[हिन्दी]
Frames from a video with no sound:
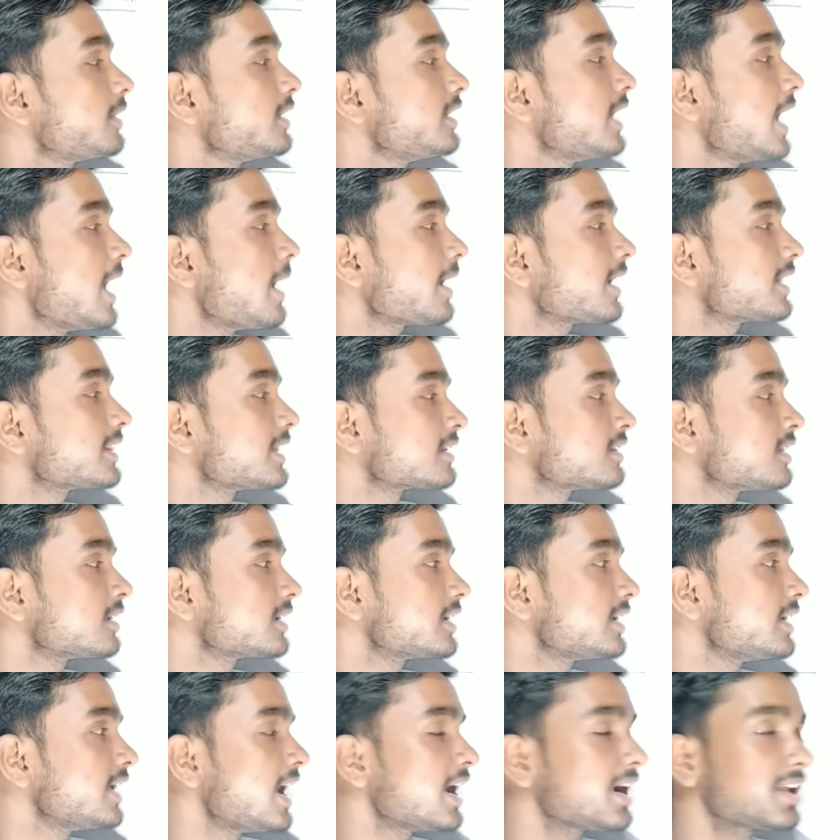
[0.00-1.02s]
यहाँ के शासक
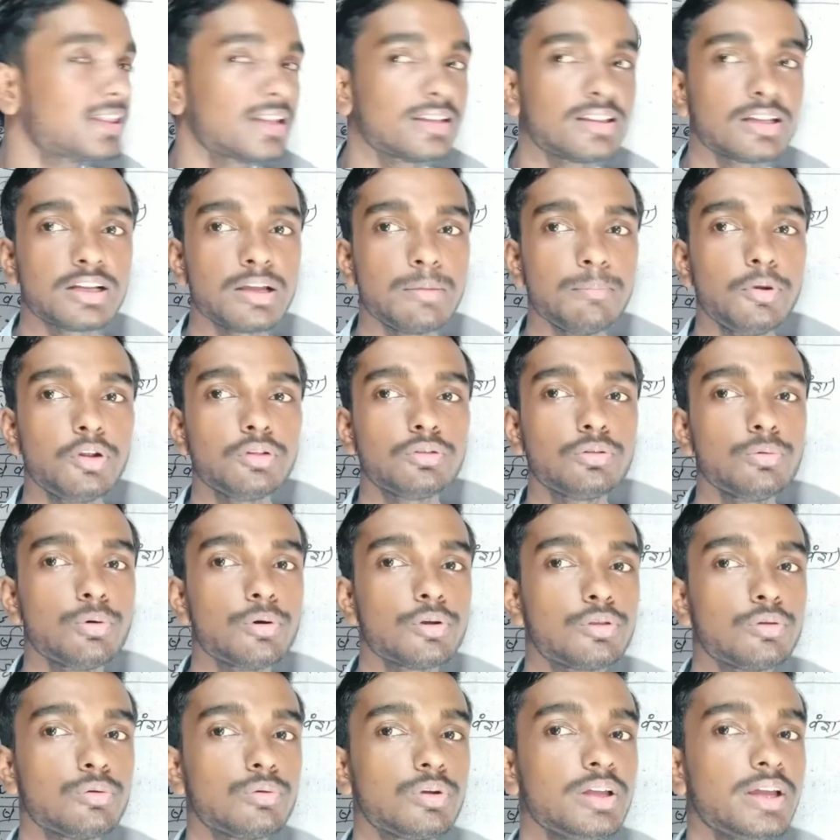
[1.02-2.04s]
के यहाँ के शासक की मृत्यु
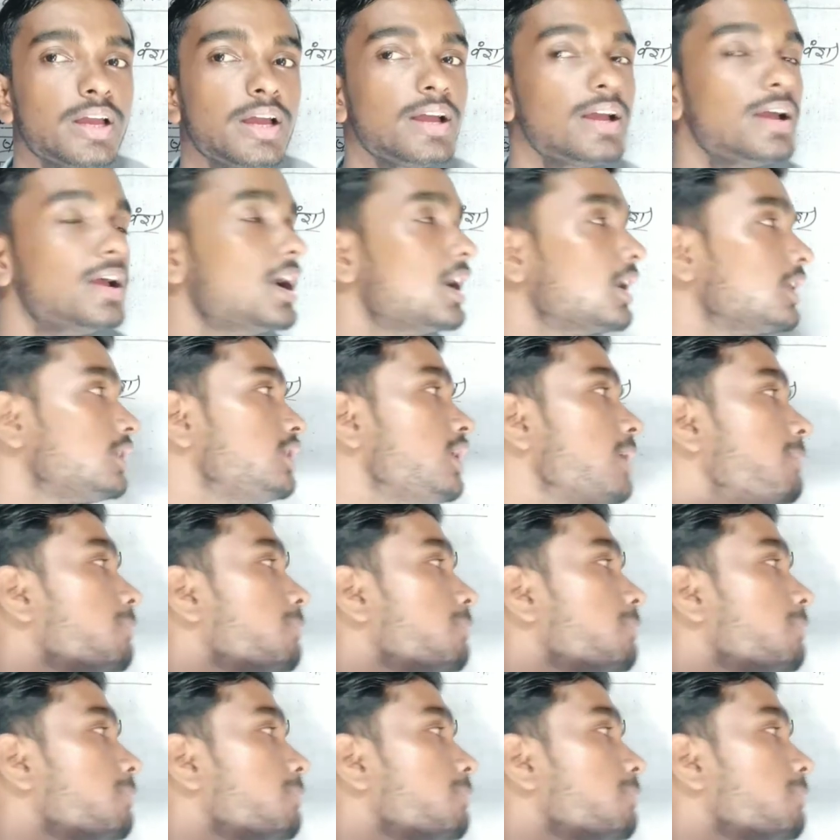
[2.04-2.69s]
हो चुकी है तो ये